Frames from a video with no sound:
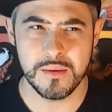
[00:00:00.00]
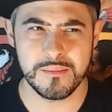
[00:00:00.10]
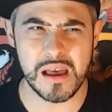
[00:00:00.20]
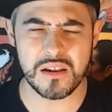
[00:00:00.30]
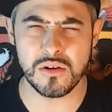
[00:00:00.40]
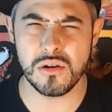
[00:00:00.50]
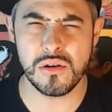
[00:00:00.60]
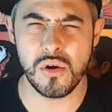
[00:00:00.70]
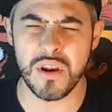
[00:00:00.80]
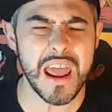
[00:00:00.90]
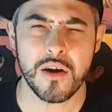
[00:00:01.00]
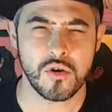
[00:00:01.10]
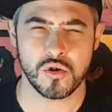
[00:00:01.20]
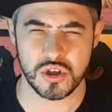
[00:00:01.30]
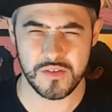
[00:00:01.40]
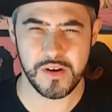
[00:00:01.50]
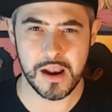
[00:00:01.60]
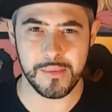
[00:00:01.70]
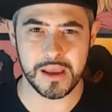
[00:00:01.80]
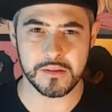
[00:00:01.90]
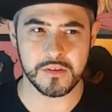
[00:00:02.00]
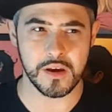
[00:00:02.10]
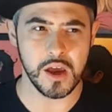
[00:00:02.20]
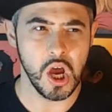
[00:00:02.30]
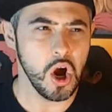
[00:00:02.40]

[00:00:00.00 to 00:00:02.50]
ma non è così veramente,